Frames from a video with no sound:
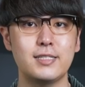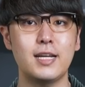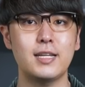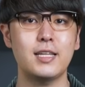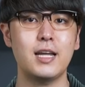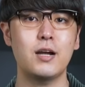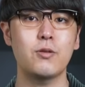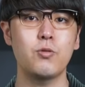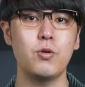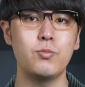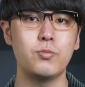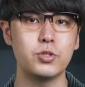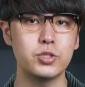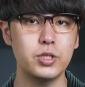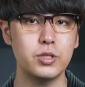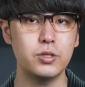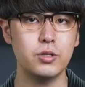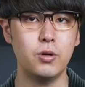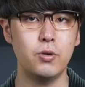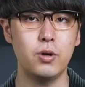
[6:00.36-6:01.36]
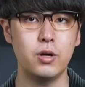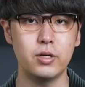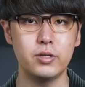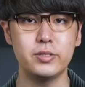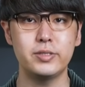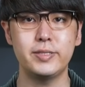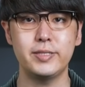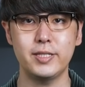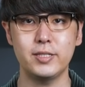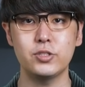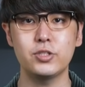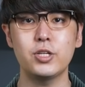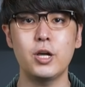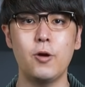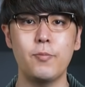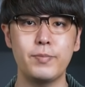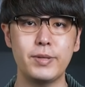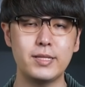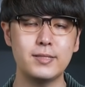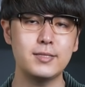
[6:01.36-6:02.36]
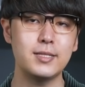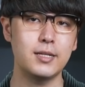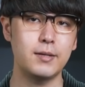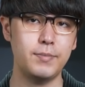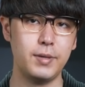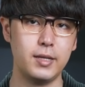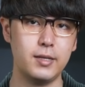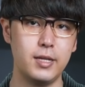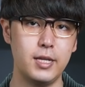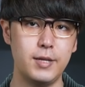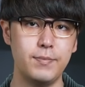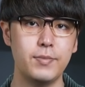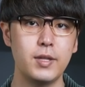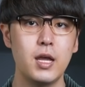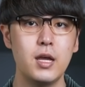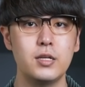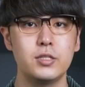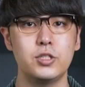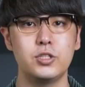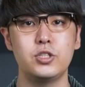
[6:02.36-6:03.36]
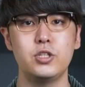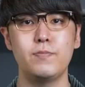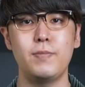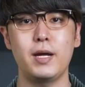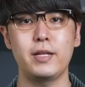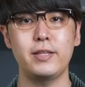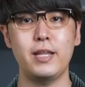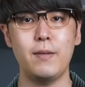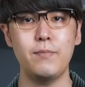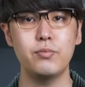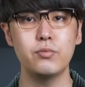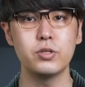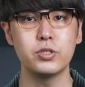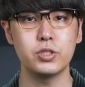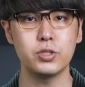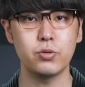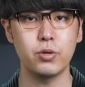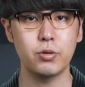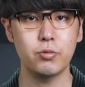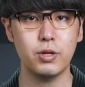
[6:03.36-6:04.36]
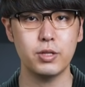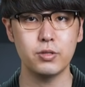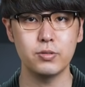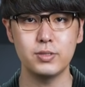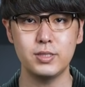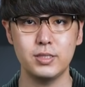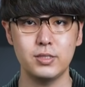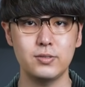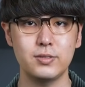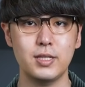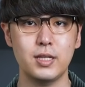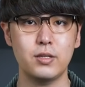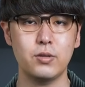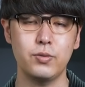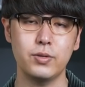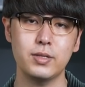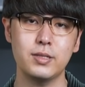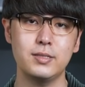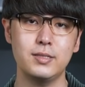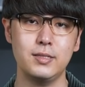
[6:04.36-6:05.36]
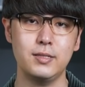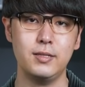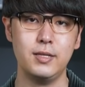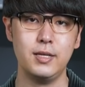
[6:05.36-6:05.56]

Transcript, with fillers: 下大规模渗透，而减少边界的兵力，甚至把。把南部的指挥官都集中在同一个基